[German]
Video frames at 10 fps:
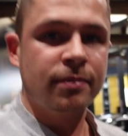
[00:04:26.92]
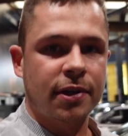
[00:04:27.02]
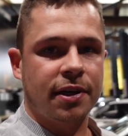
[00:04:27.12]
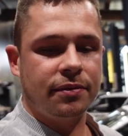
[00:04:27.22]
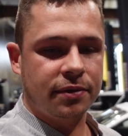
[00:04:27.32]

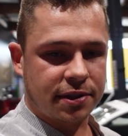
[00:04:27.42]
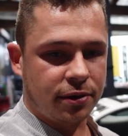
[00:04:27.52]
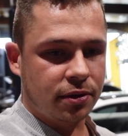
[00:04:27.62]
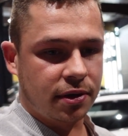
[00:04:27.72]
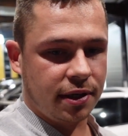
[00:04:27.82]
Dann hätten wir es
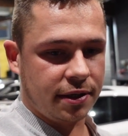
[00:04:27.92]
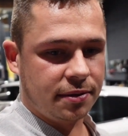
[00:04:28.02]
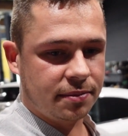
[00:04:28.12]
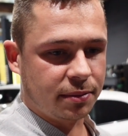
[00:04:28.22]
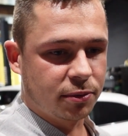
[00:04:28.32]
auch geklärt.
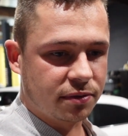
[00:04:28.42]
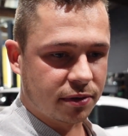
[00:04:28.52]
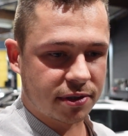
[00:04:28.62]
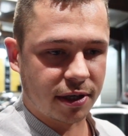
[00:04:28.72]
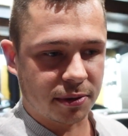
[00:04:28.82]
Dann müssen wir
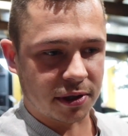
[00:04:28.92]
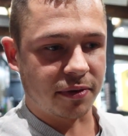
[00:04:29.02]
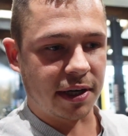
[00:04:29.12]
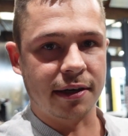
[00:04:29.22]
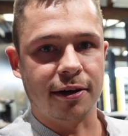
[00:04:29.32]
uns, glaube ich, auf
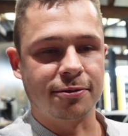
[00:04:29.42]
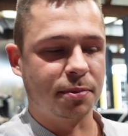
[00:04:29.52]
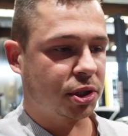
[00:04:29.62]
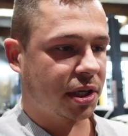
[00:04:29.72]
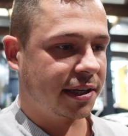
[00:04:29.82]
Einlauf
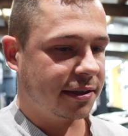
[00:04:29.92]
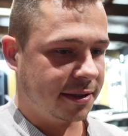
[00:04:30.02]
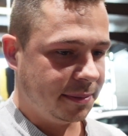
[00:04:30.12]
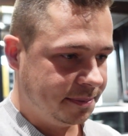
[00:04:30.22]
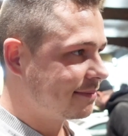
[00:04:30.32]
beschränken,
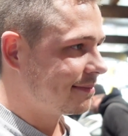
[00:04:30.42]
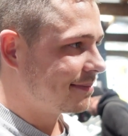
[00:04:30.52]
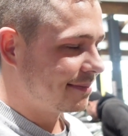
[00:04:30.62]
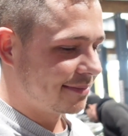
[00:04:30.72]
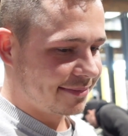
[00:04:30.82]
ne? Ja,
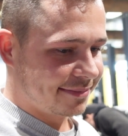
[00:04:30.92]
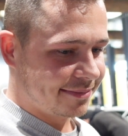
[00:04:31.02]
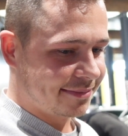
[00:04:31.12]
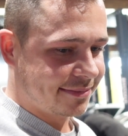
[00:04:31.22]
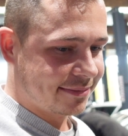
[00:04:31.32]
Einlauf
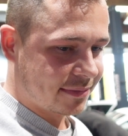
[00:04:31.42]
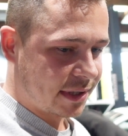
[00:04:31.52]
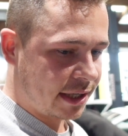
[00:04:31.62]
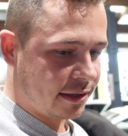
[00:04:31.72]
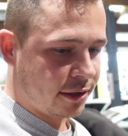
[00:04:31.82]
abkühlen, ne?
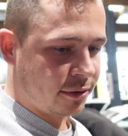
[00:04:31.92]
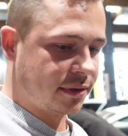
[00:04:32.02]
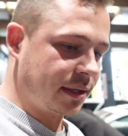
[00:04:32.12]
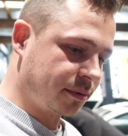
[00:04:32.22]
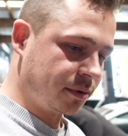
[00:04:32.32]
Einlauf
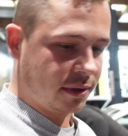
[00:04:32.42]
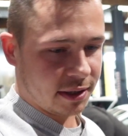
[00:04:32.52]
abkühlen,